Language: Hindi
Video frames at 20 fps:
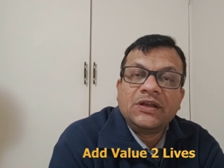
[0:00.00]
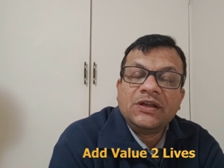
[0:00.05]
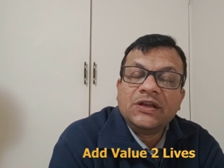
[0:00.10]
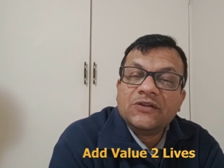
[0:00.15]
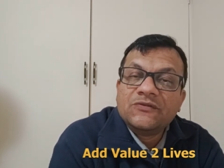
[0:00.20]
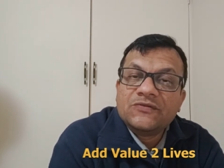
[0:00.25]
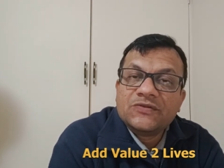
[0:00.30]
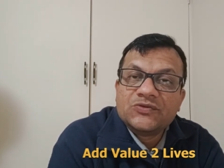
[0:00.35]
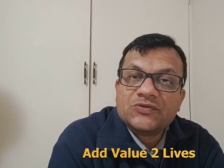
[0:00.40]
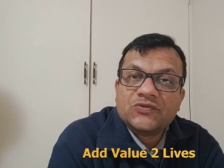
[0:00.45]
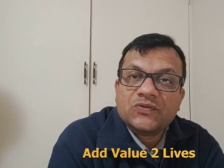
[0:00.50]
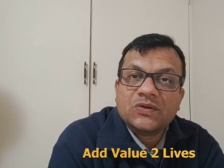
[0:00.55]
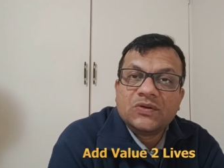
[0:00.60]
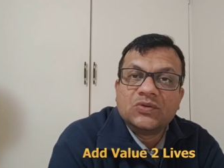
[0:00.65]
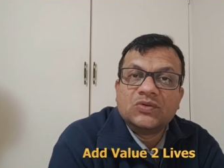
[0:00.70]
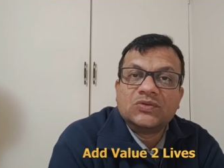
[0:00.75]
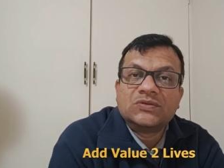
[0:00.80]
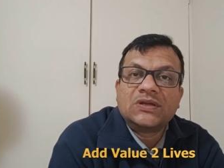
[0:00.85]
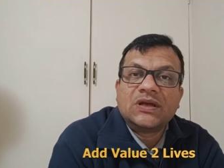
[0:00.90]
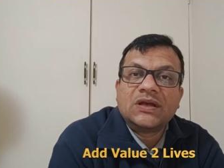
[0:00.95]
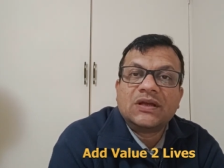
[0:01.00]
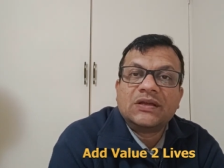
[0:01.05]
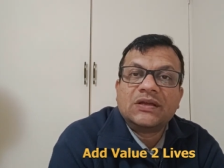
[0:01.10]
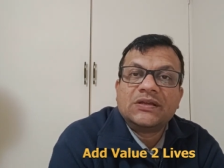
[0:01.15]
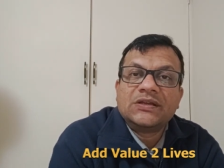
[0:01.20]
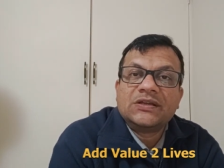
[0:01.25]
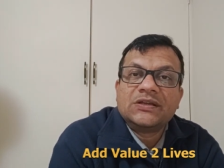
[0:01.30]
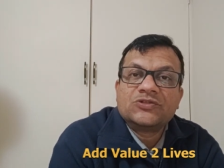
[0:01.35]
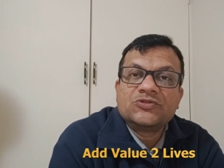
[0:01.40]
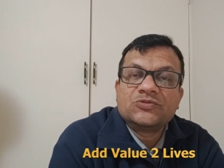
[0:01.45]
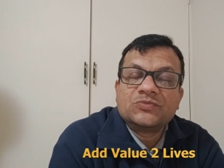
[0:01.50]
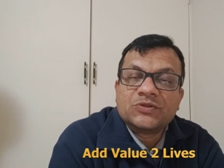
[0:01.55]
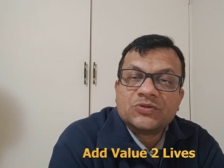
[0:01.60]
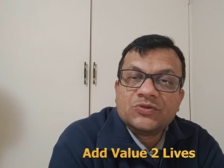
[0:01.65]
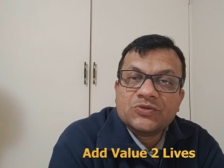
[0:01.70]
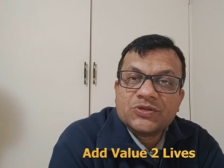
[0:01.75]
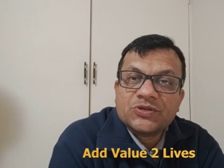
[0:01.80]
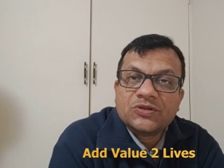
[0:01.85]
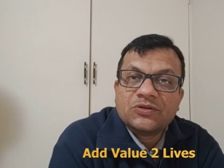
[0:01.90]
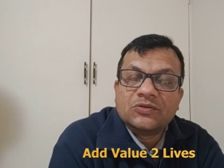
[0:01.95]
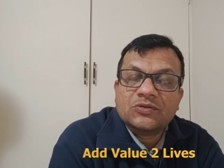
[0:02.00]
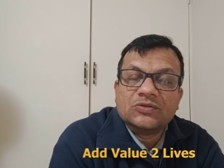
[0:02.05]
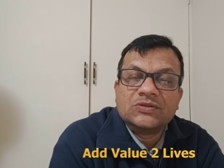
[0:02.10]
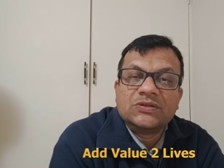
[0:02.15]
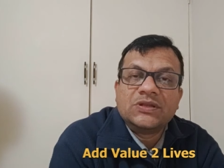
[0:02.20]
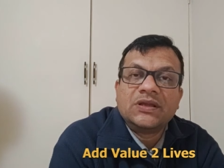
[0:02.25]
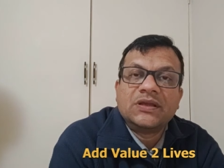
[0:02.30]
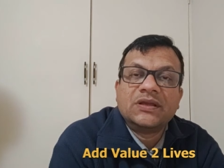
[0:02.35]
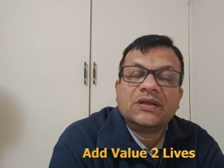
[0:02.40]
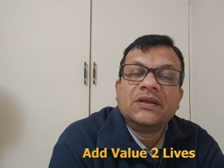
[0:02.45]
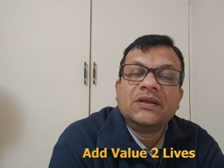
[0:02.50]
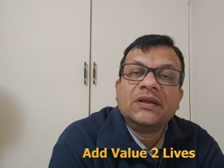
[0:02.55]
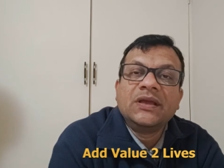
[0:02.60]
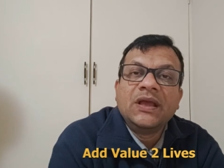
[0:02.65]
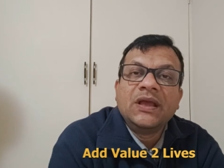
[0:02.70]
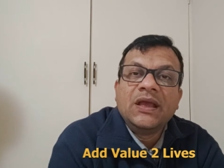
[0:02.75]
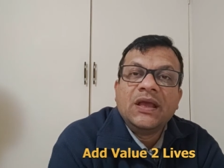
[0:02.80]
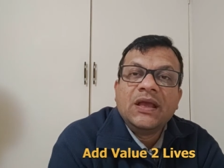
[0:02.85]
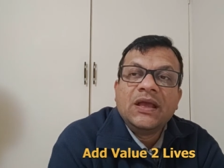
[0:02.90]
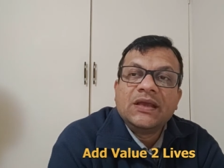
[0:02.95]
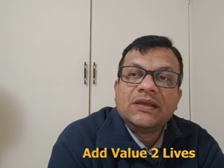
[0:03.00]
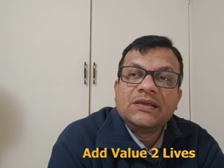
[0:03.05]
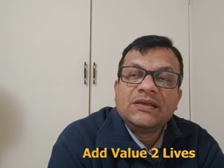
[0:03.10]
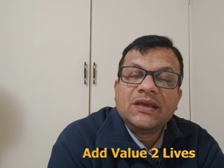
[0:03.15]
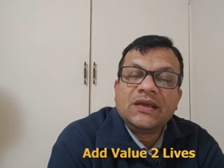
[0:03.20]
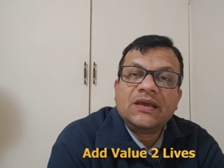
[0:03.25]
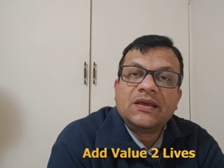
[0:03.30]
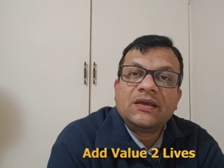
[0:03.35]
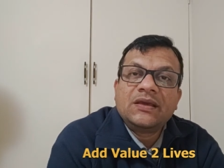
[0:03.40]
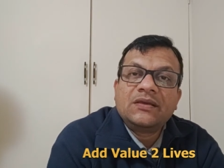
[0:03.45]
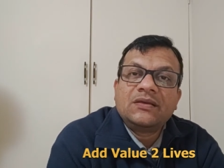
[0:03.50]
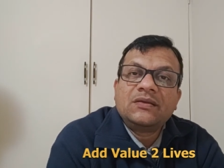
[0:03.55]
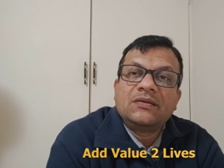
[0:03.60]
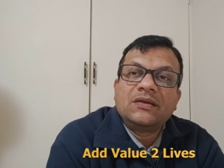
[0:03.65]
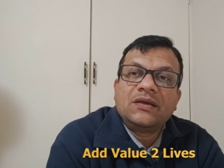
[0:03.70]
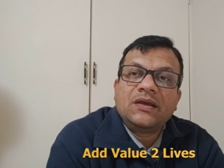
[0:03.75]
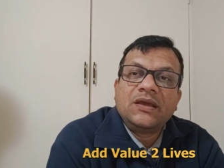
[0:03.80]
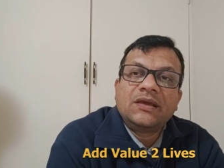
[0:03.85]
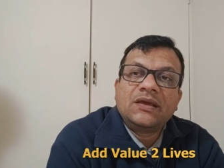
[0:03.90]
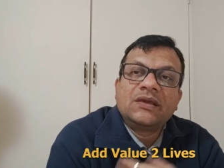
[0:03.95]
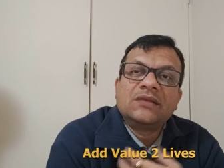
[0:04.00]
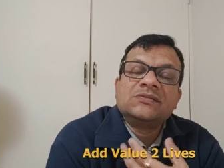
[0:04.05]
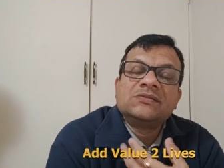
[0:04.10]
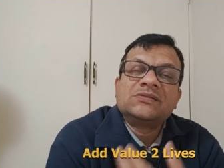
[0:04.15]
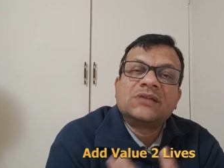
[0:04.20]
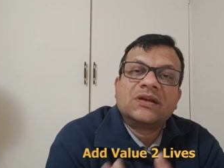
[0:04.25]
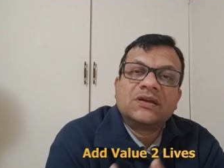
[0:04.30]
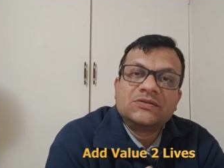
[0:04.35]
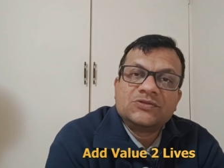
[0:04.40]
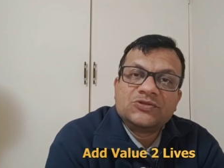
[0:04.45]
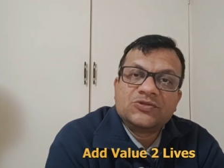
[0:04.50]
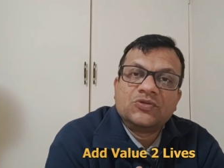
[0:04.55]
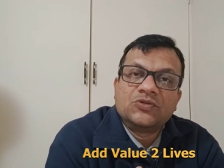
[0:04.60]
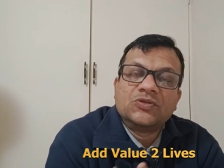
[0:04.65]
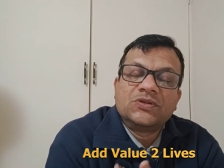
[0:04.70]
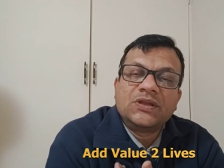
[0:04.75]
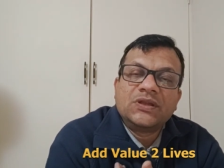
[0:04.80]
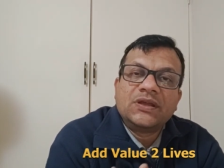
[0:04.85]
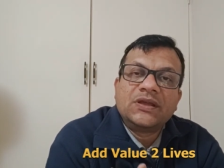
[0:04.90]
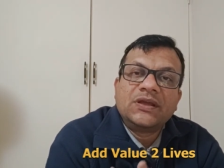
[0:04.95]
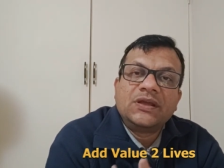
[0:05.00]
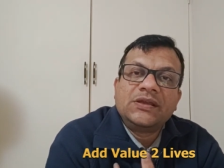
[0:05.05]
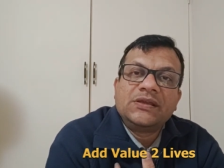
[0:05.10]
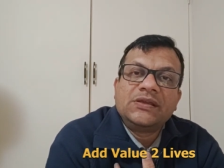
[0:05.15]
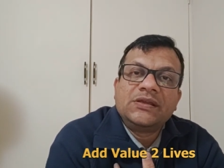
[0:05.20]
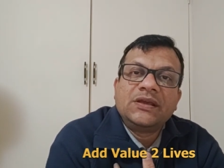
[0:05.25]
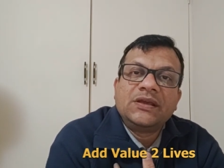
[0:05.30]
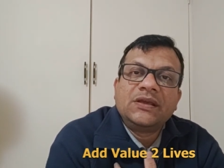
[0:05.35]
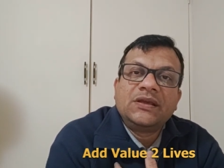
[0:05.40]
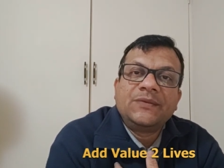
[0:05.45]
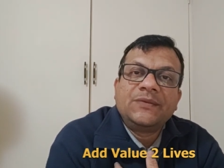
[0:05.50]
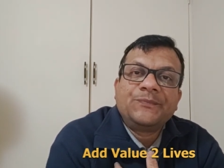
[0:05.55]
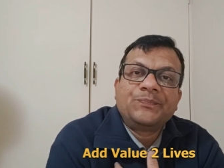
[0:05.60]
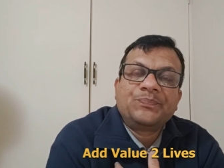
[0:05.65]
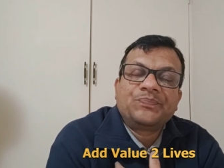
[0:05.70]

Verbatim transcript: इंडिविजुअल होता है ये जो मनुष्य होते हैं ये एक इंसान जो होते हैं ये